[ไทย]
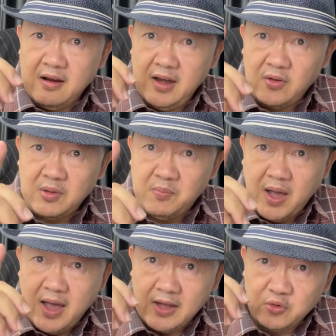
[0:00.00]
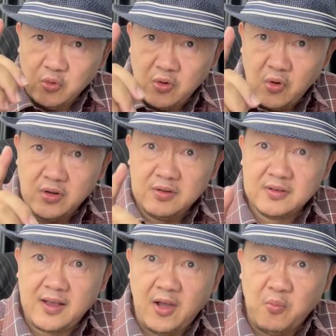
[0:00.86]
เราจะพาทุกคน
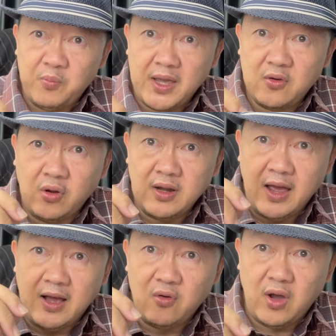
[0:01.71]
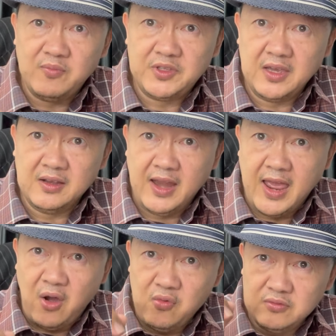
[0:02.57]
เข้าไปค้นหาความจริง
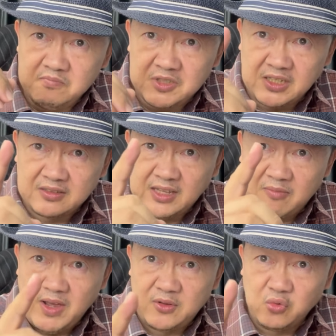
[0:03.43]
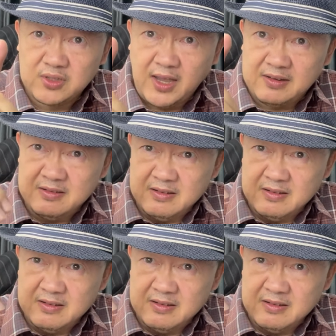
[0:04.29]
แล้วจะทำให้ทุกท่าน